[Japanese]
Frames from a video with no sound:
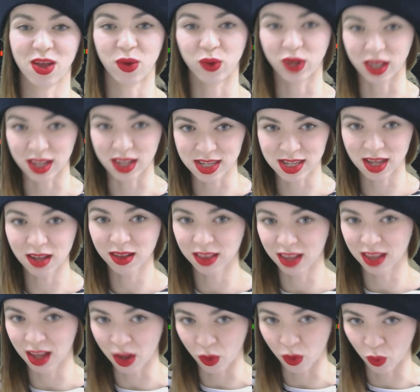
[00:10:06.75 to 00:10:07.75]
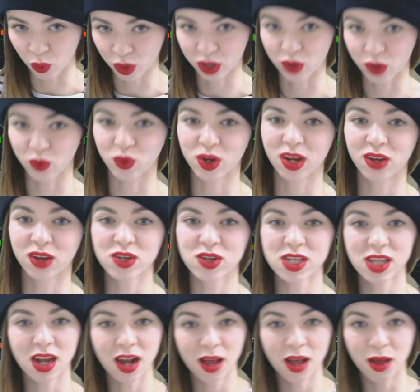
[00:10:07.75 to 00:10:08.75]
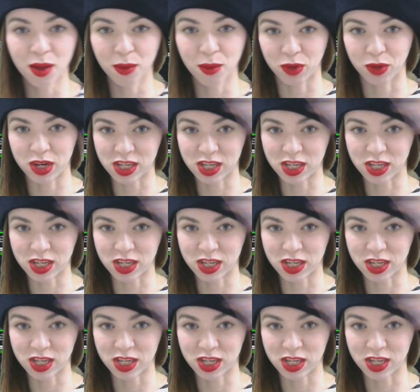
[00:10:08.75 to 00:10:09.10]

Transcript: OK ですかで OK をクリックしたらボ